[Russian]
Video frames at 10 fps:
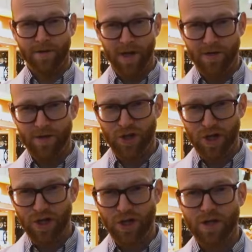Евгеньевич
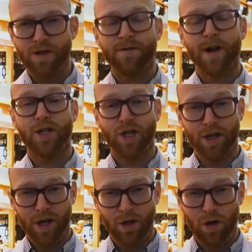Ирошкин,
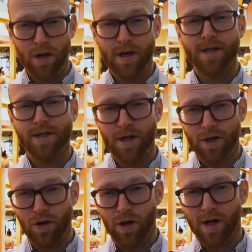врач-эндокринолог,
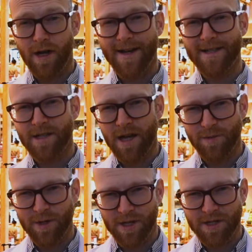диетолог,
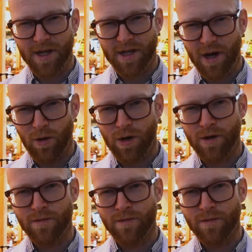кандидат медицинских наук.